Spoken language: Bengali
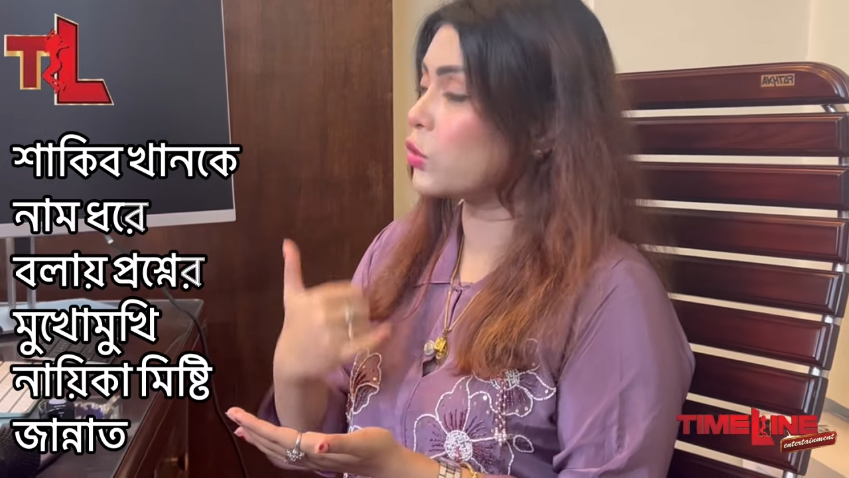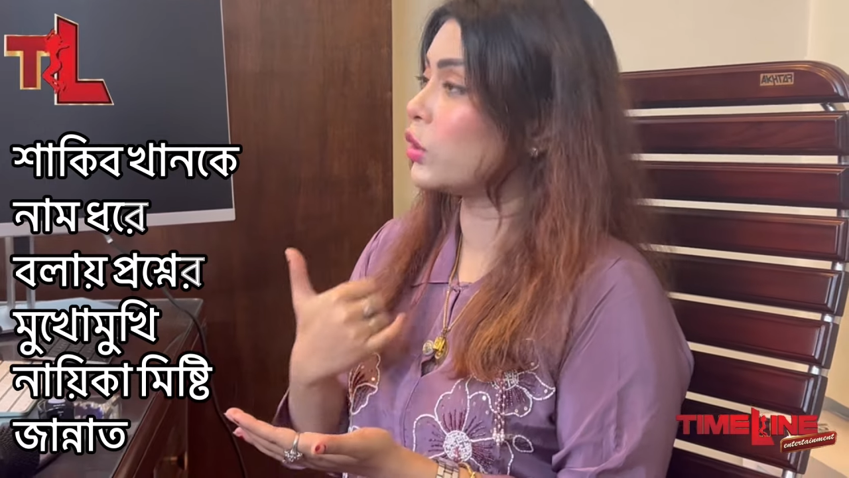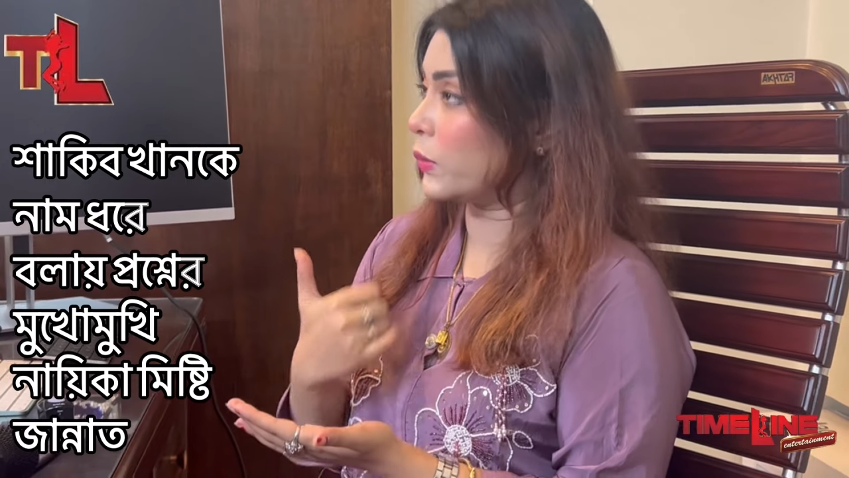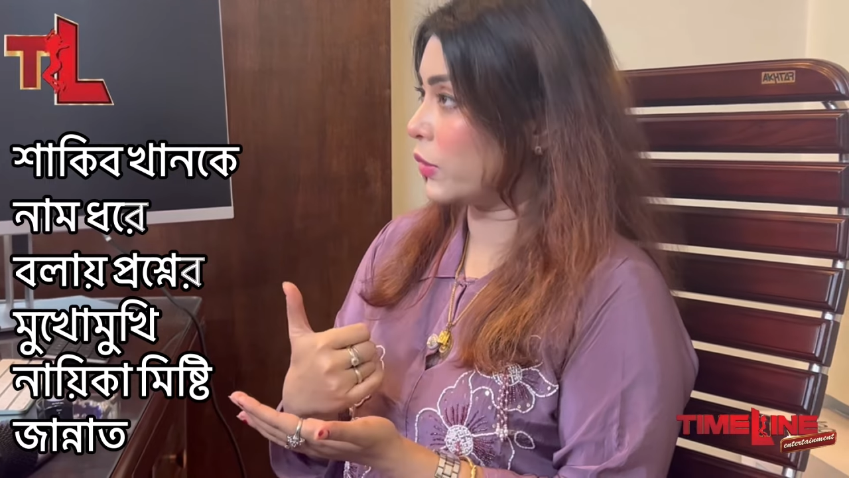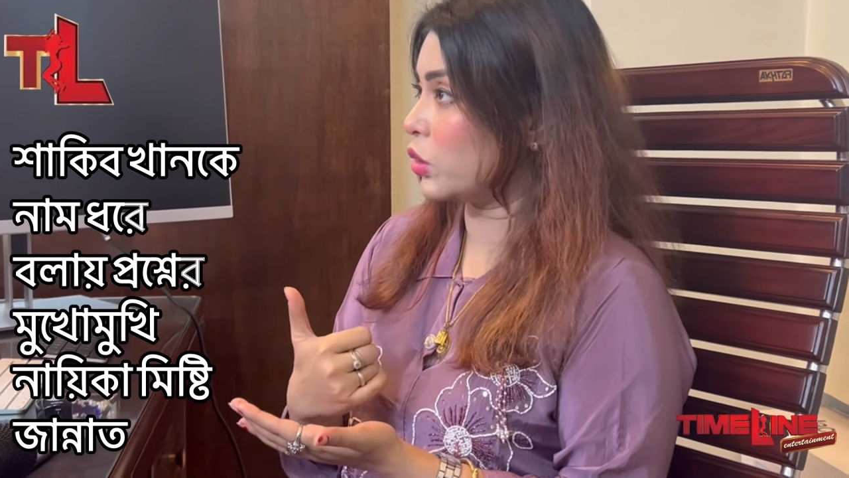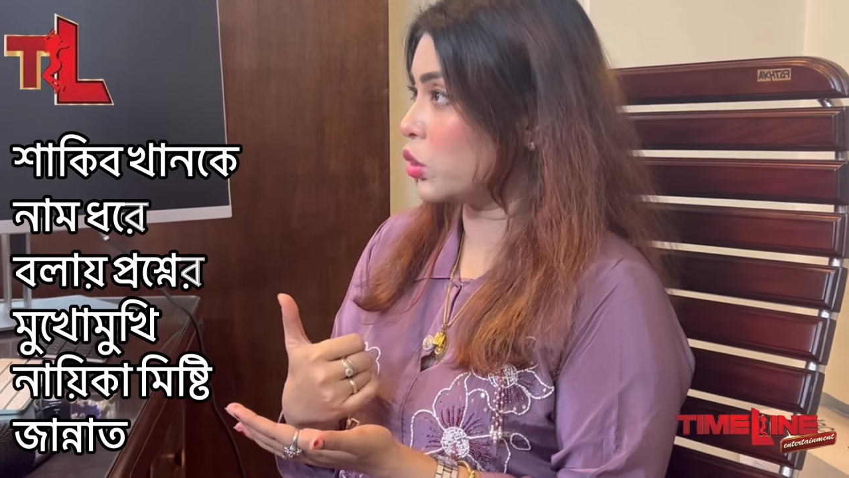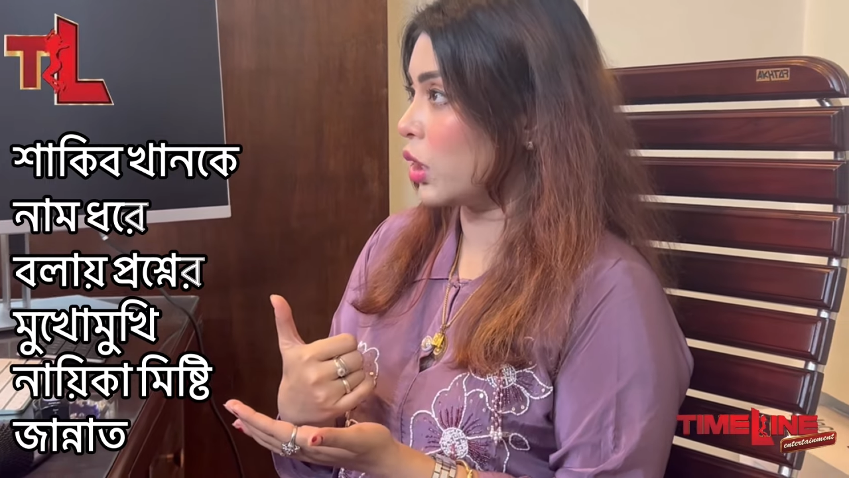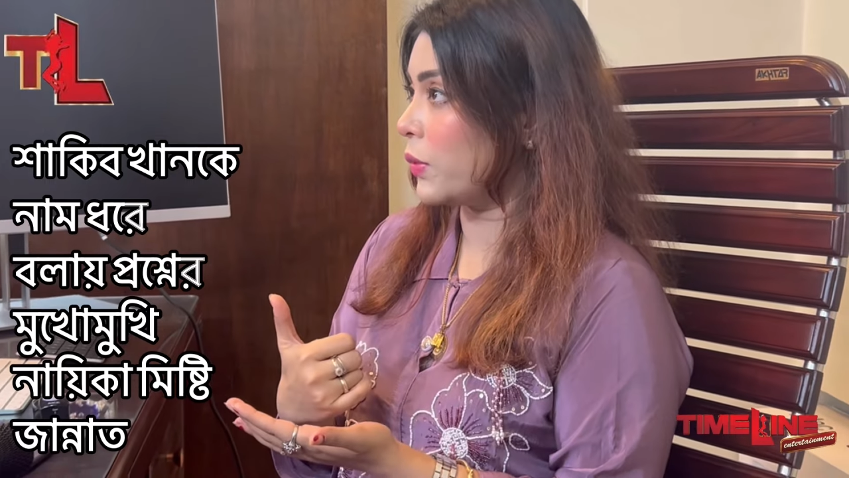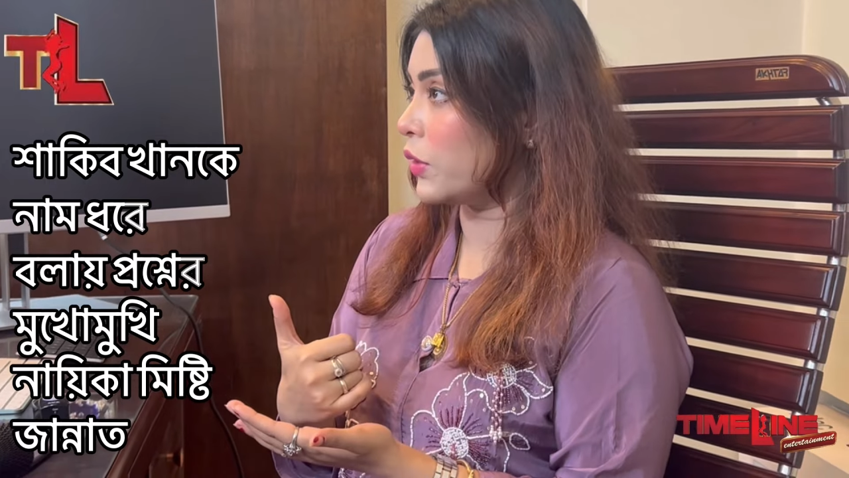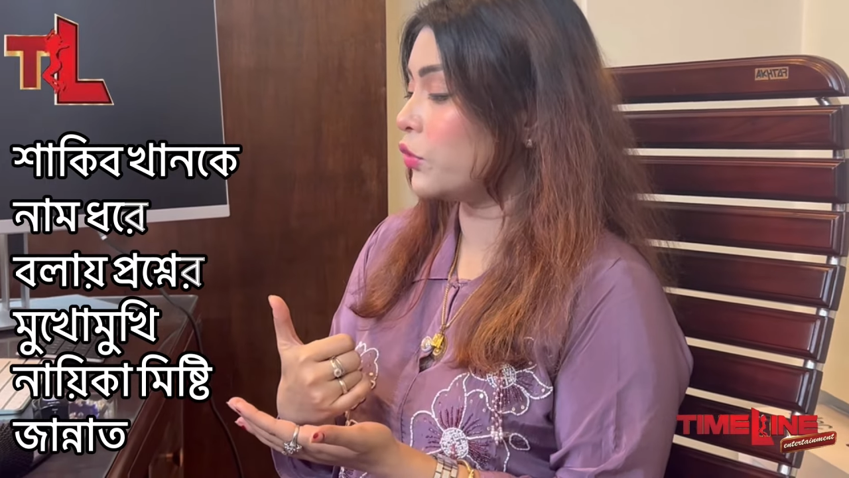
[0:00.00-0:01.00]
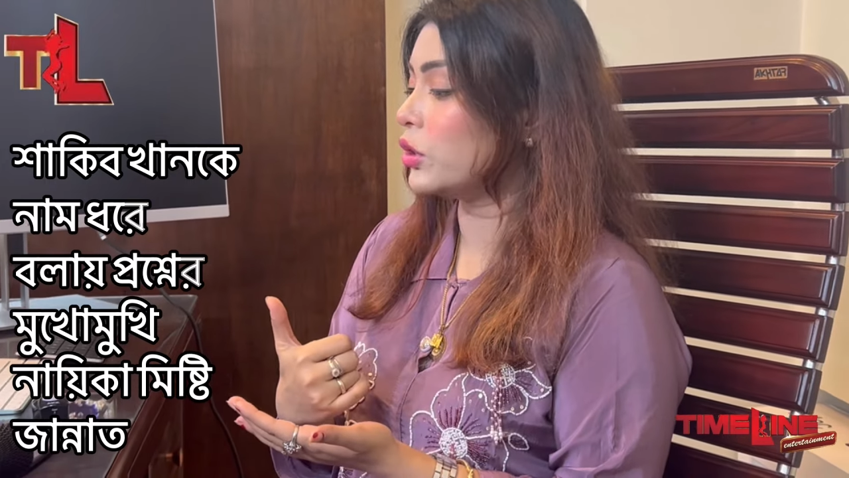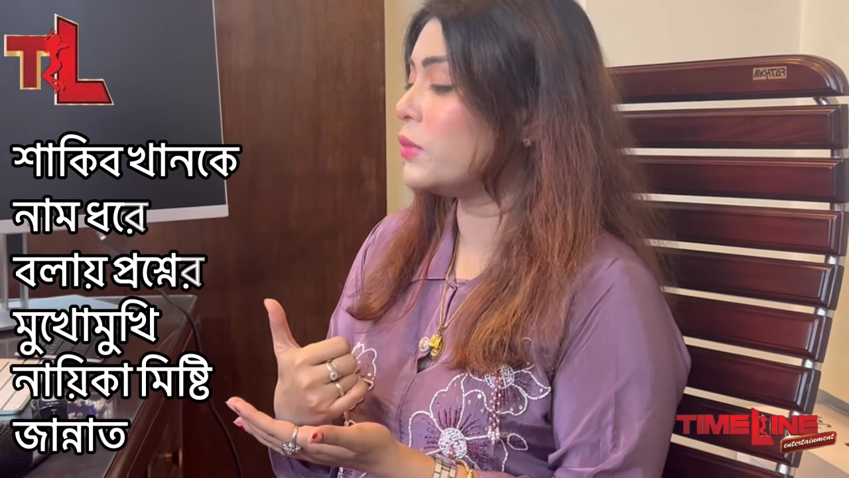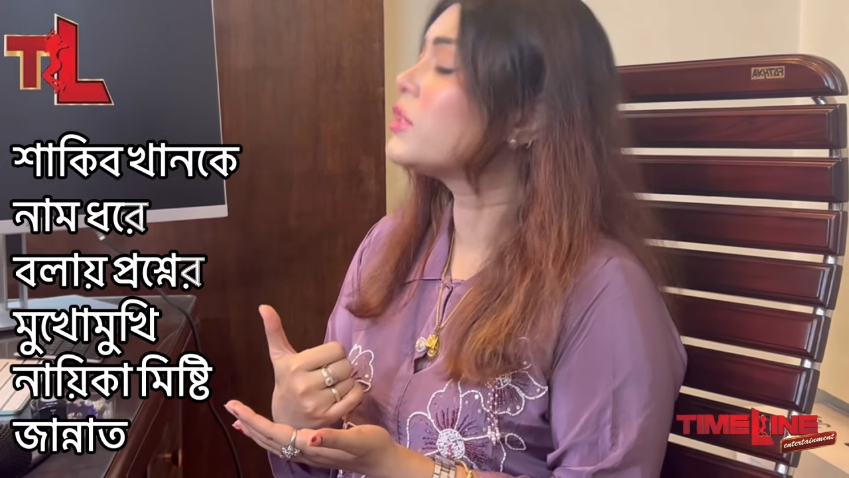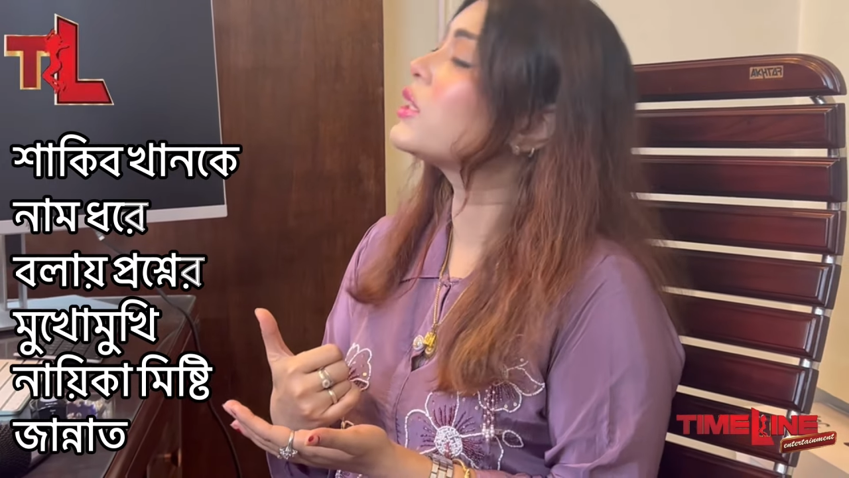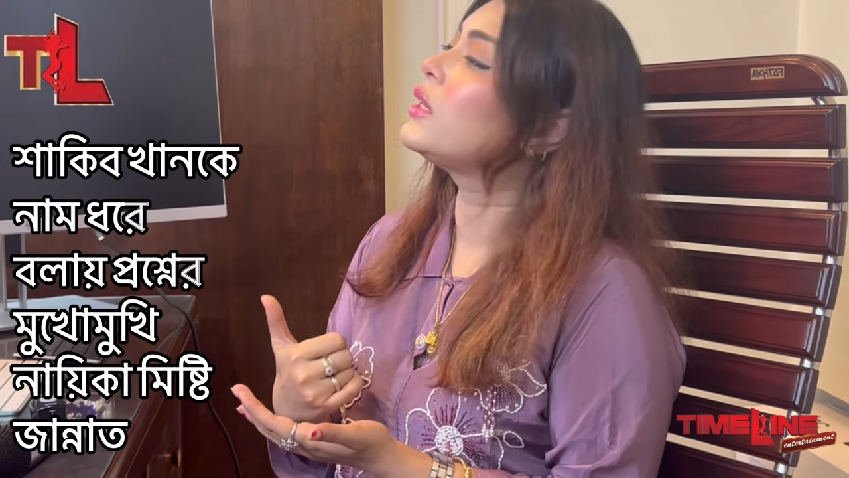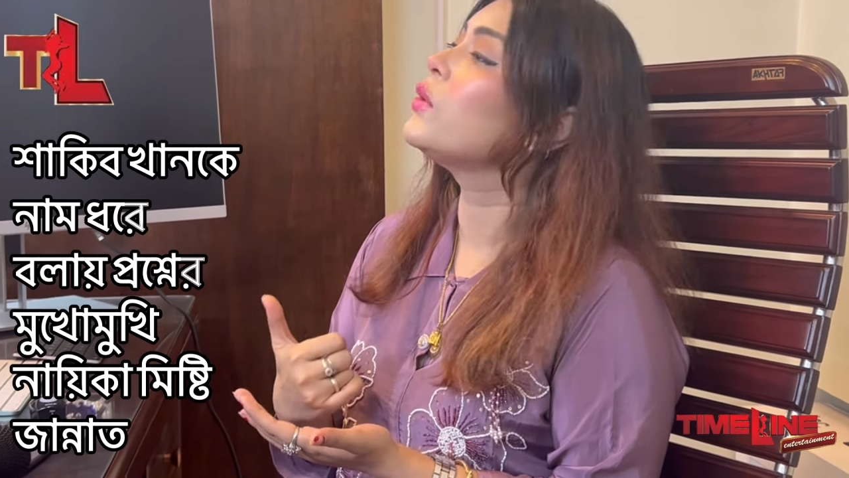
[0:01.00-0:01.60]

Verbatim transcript: করতে পারতো জয় ভাই ফোন দিয়ে মিষ্টি কি